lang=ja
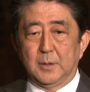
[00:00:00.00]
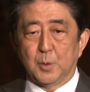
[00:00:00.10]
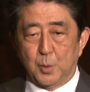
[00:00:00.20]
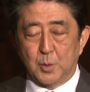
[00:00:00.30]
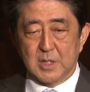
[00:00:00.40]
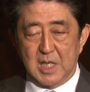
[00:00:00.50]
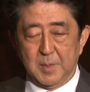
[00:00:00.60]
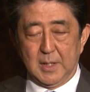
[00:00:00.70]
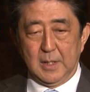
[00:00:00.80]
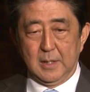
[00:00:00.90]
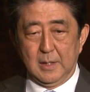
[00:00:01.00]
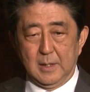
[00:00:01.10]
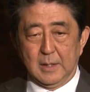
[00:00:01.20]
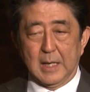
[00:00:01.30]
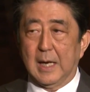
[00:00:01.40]
道路整備
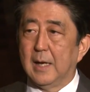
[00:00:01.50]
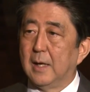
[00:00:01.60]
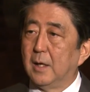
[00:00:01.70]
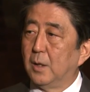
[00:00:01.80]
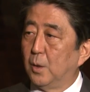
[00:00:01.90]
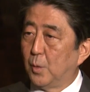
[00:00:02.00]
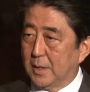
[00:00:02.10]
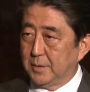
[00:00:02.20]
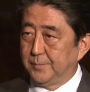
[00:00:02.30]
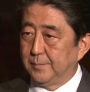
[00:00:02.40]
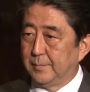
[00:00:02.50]
が終わる